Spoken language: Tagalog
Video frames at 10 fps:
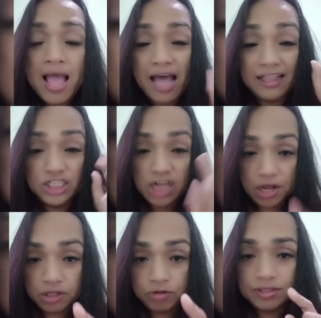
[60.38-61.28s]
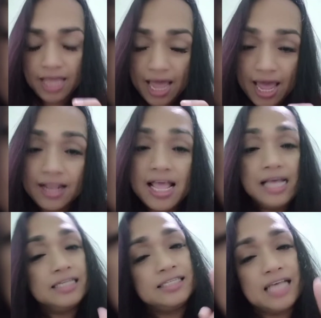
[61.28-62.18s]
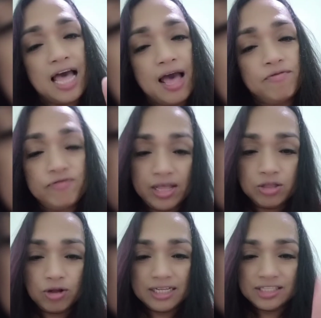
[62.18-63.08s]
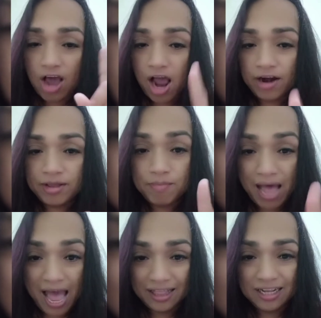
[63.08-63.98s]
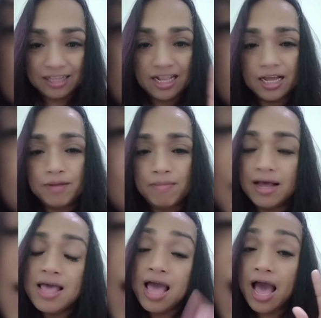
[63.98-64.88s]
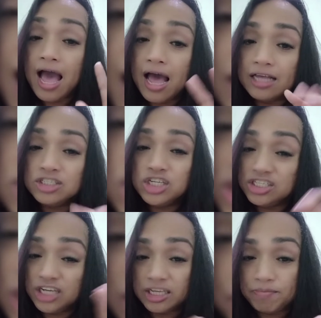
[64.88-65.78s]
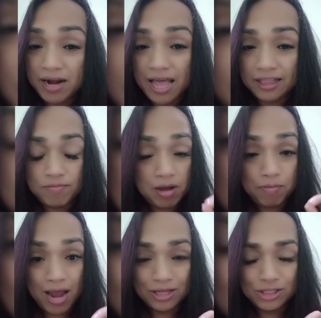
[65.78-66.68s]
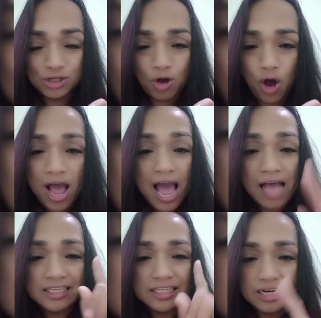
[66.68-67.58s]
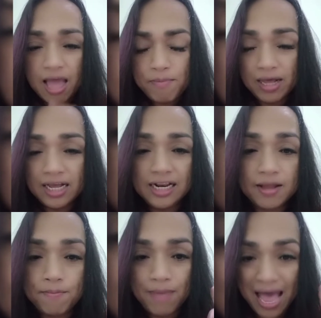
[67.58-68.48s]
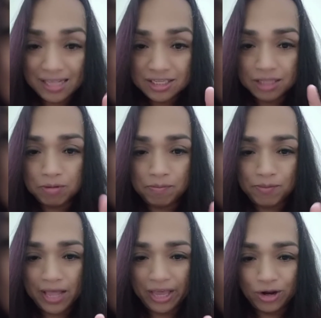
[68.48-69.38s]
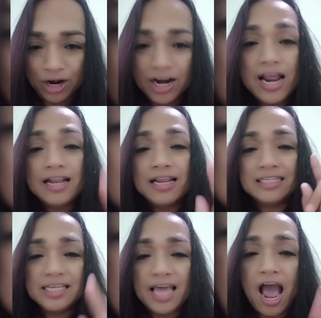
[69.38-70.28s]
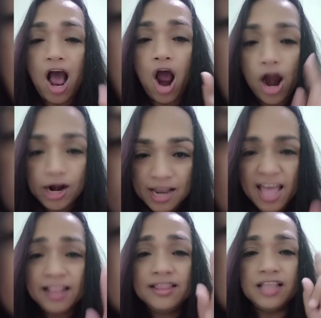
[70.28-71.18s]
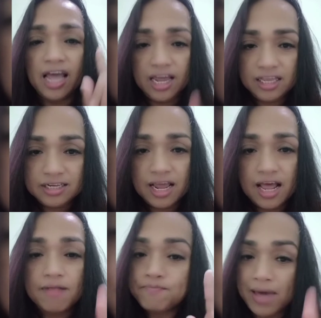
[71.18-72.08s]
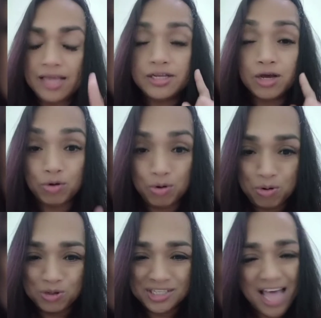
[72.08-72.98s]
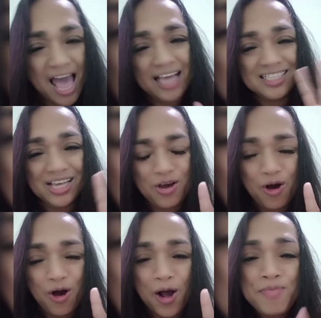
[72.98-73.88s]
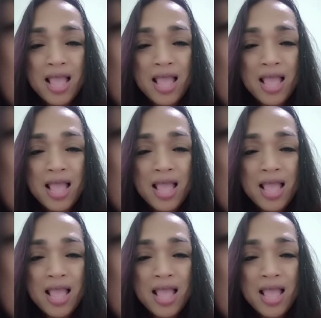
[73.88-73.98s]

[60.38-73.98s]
At shout out din sa friend ko na si Haren Bahada na talaga namang uh, chinecheck niya parati mga vlogs ko. At sa isang napakagaling na basketball player na si Arlen Daniel Peña Cruz. Hi sa'yo!